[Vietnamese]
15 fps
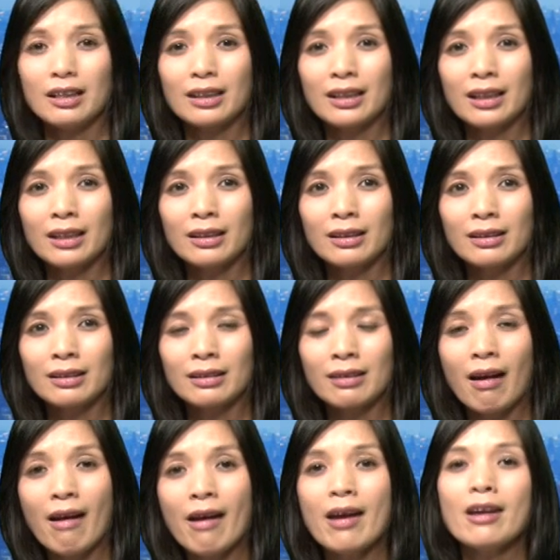cái
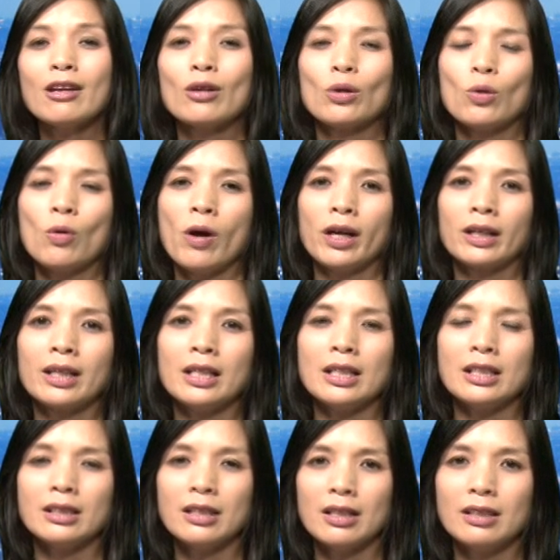thế của Hoa
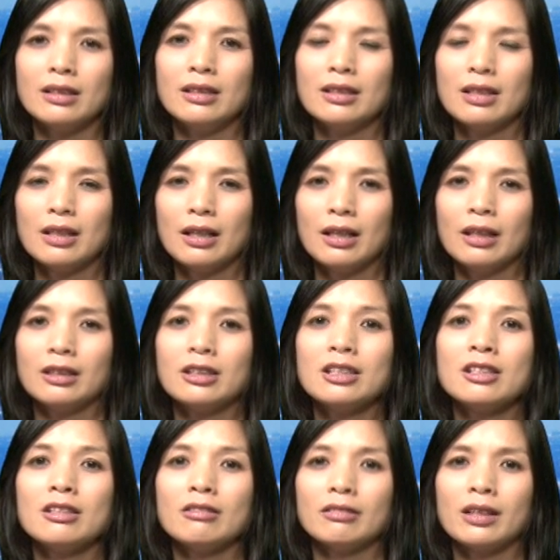Kỳ trên uh,
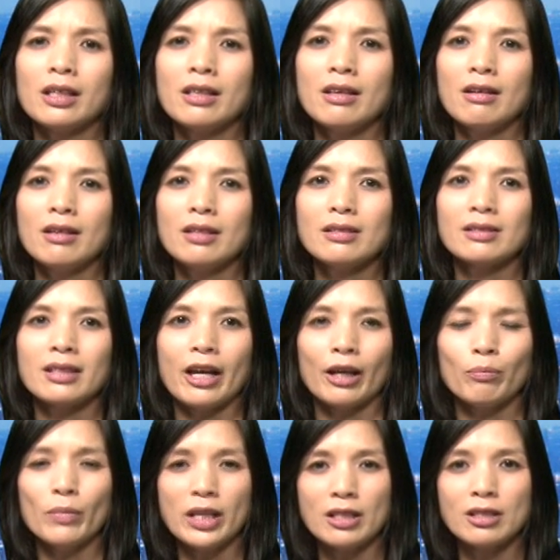chính trường thế giới
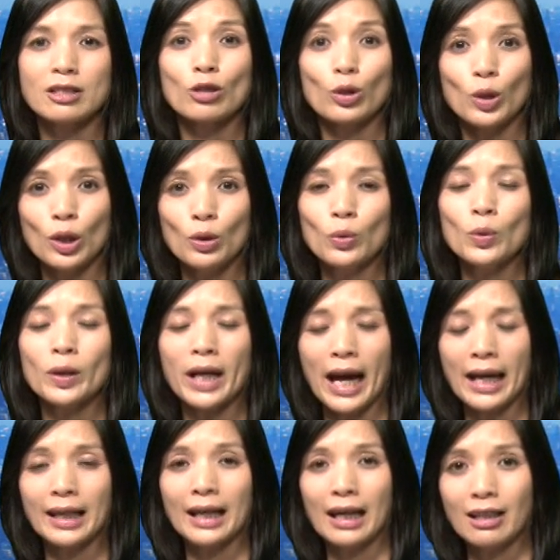sẽ bị suy yếu
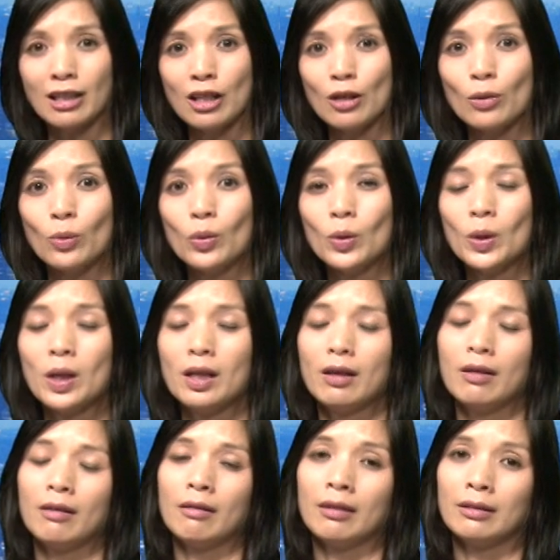ngày càng nhiều
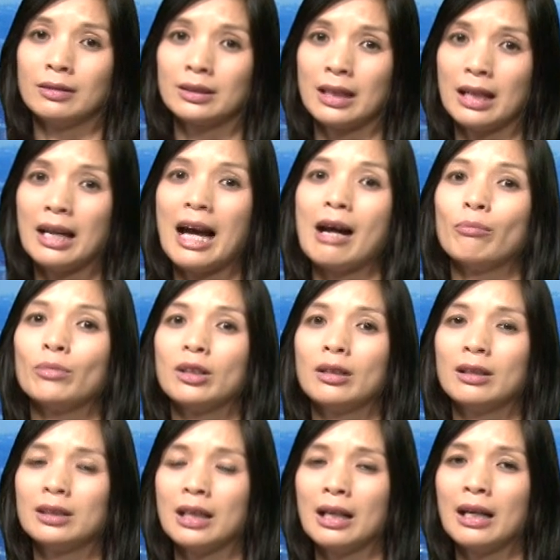uh, sẽ làm
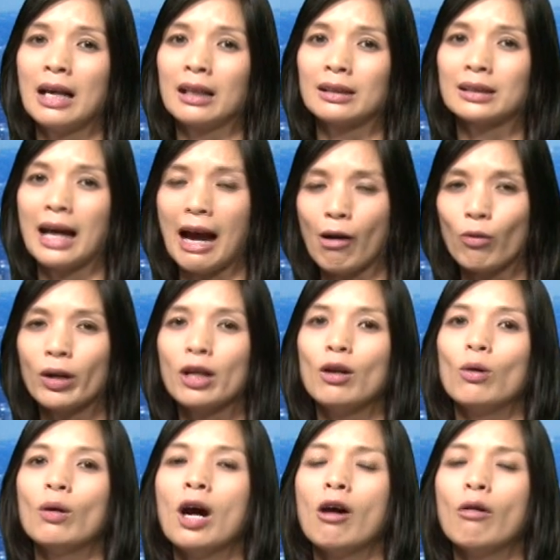sẽ là tạo cái
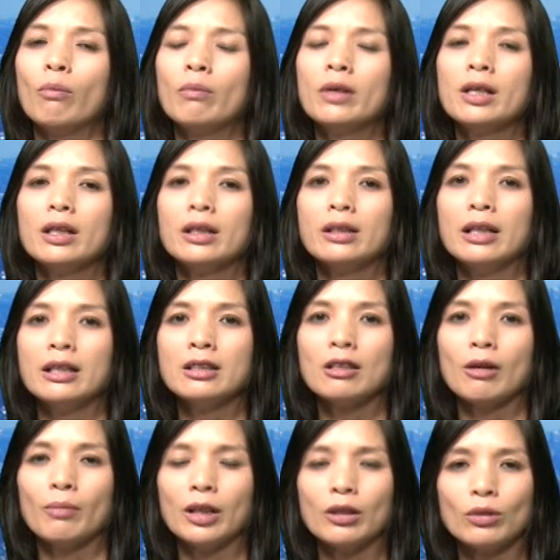lỗ hổng để
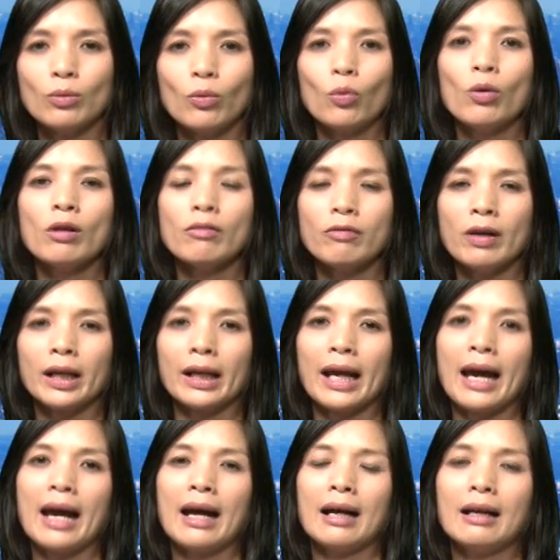cho mà Trung Quốc và
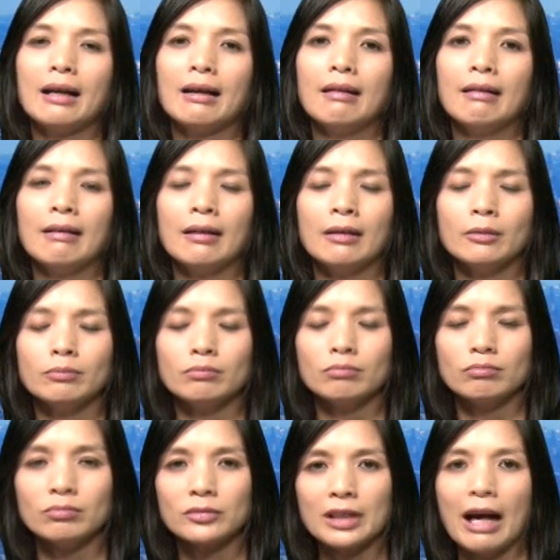Nga uh,
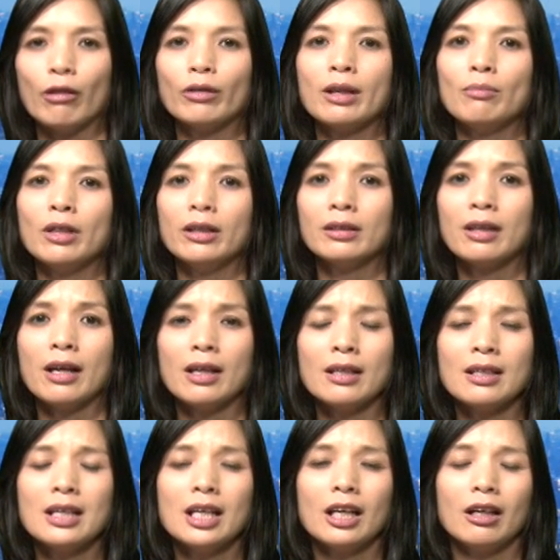tạo thêm lợi thế
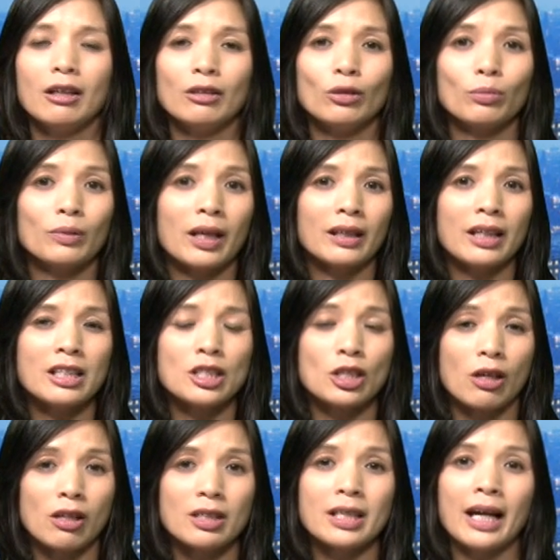uh, chúng ta thấy
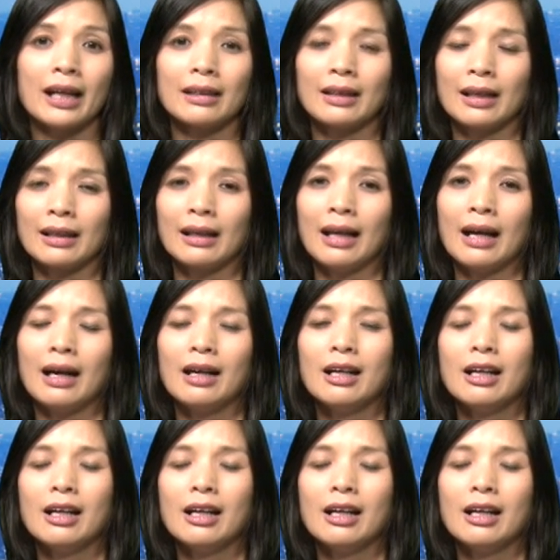rõ ràng rằng là